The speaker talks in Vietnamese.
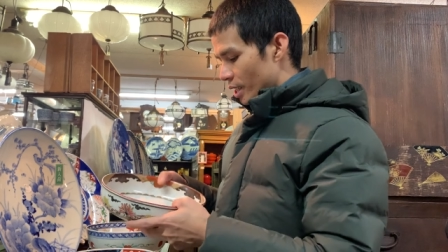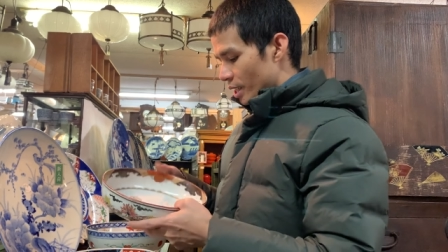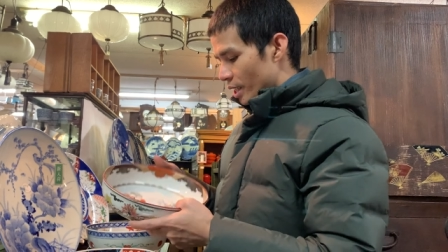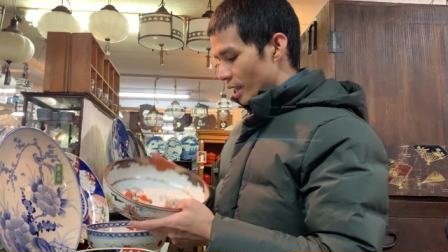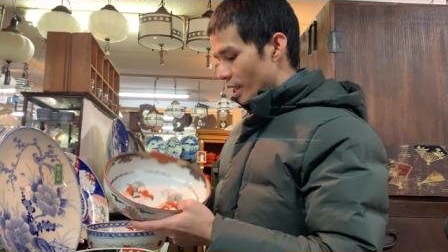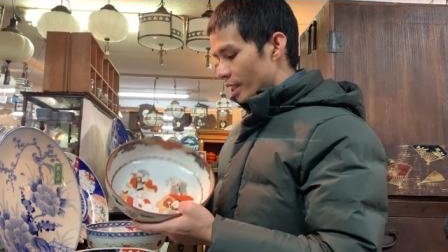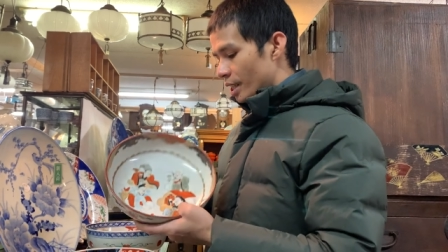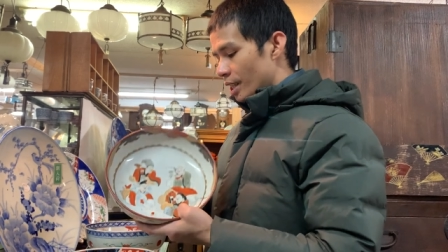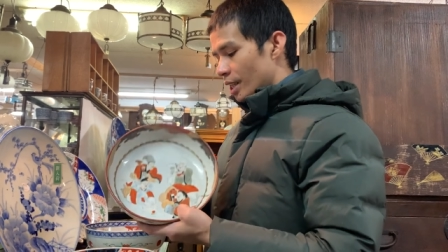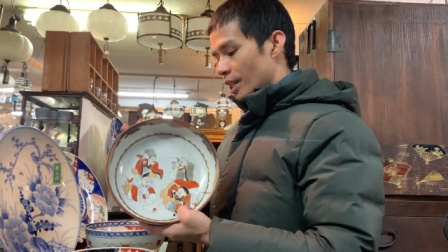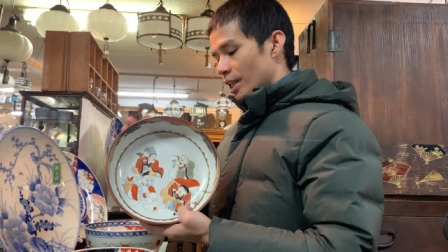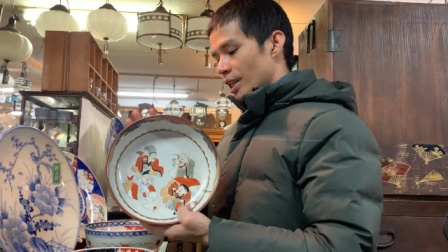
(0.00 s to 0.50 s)

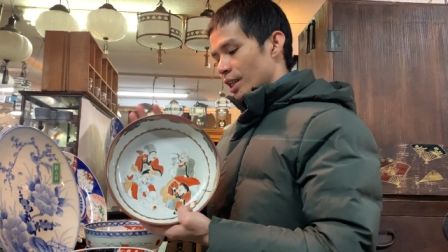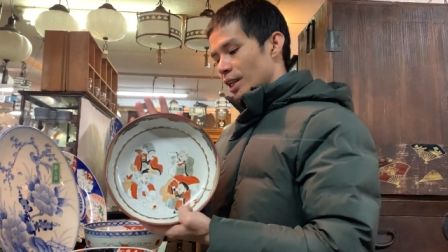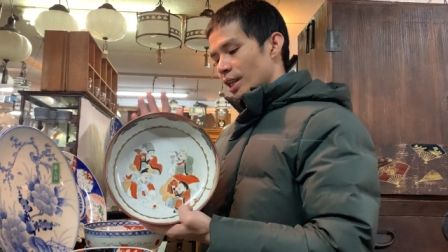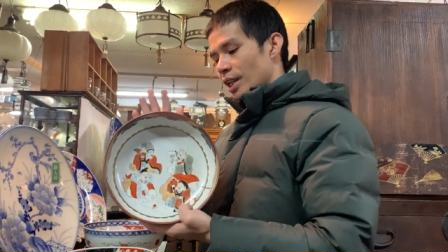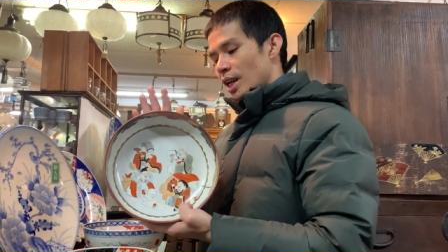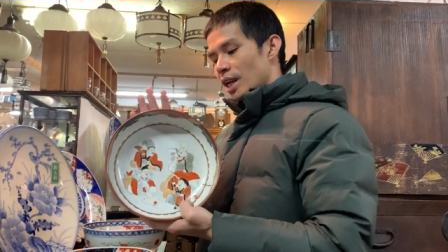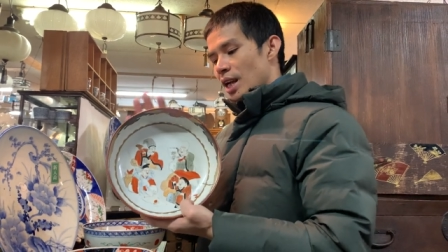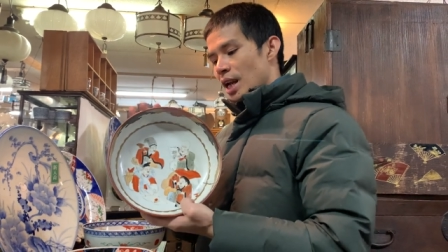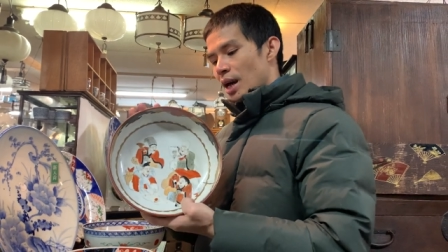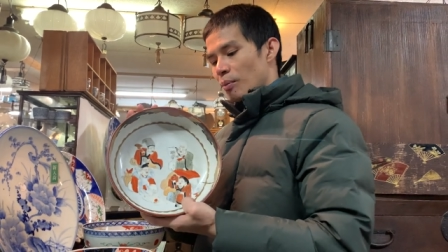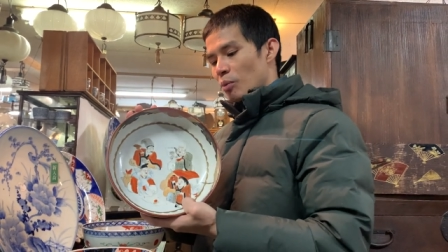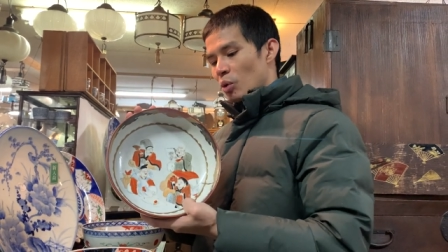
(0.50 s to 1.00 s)
Đây,
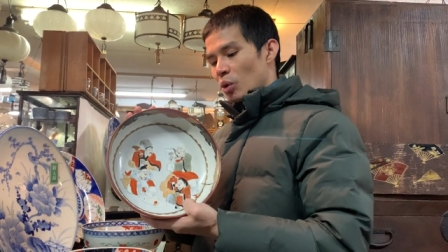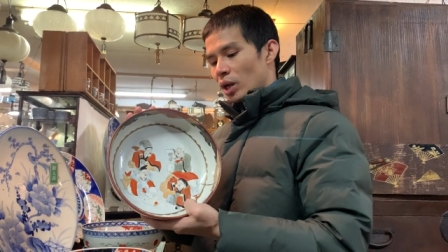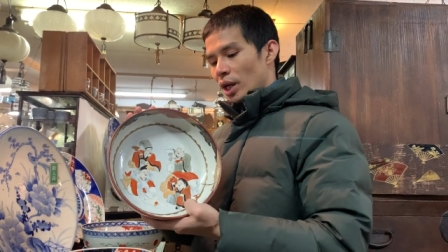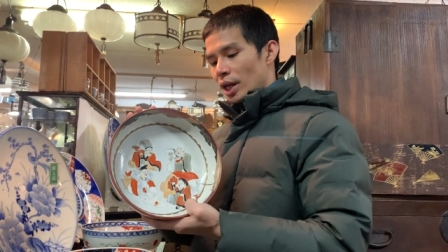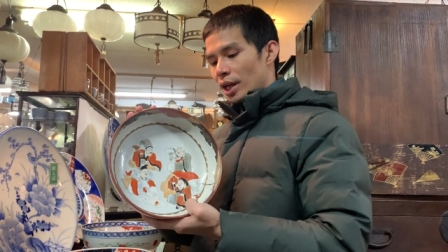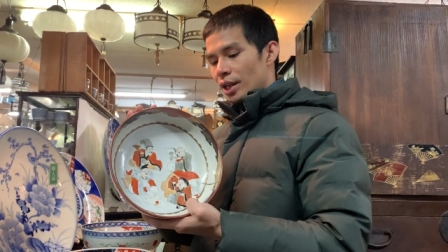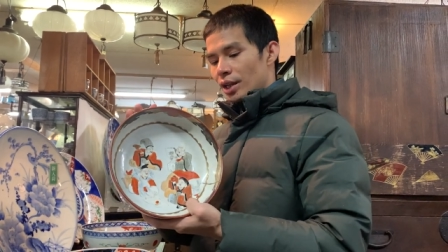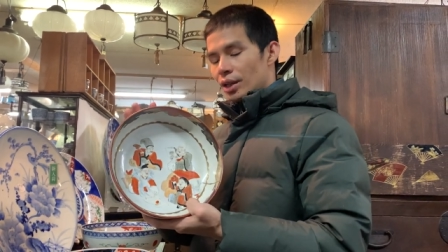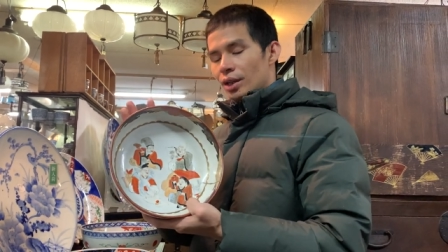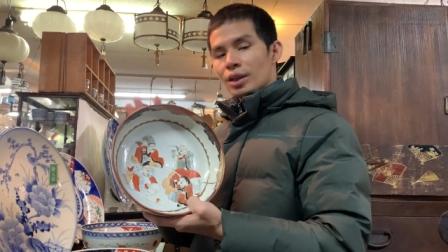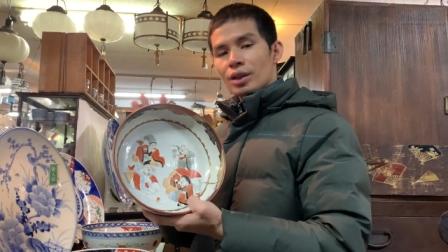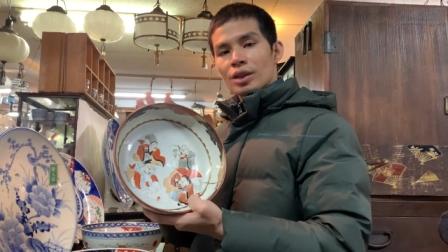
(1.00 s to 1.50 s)
đây là một
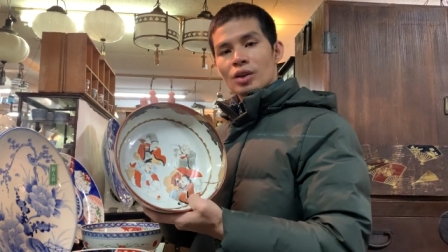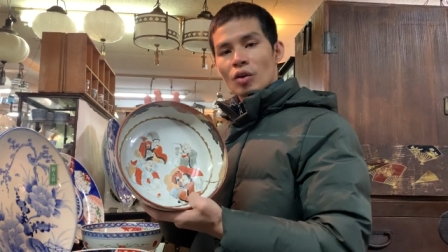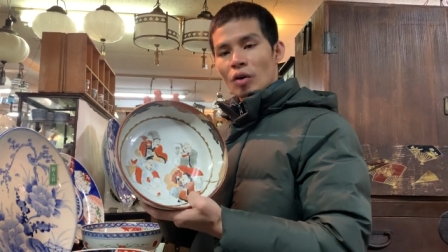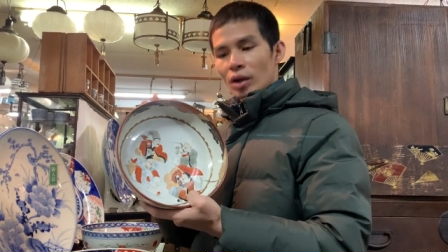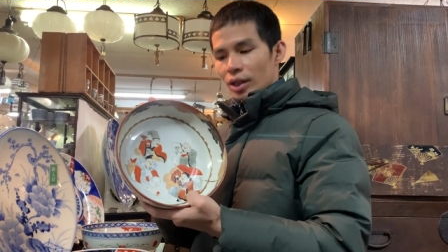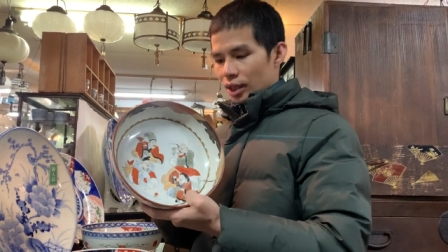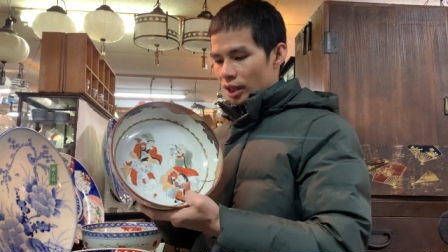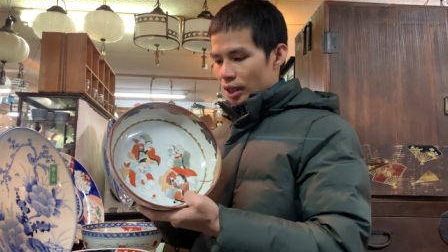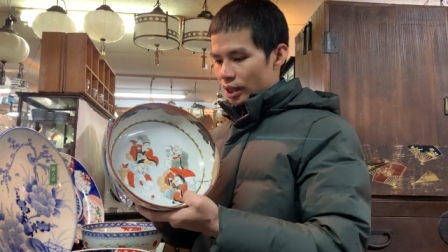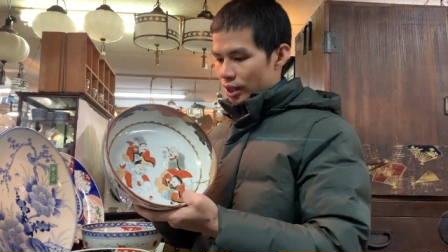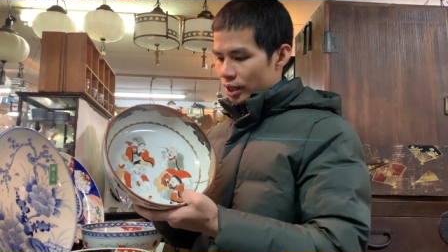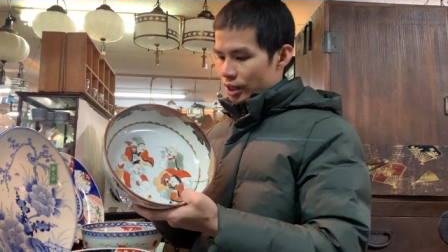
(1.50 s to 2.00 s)
cái nhỏ
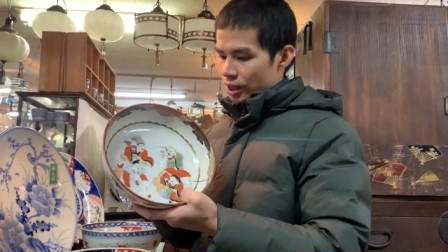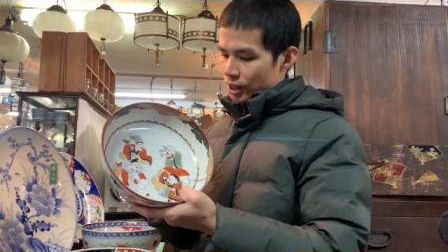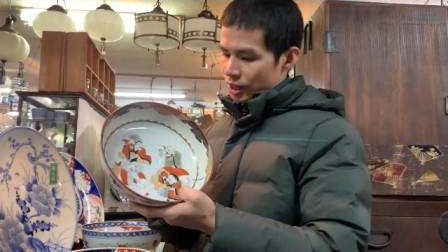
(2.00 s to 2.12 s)
nhất.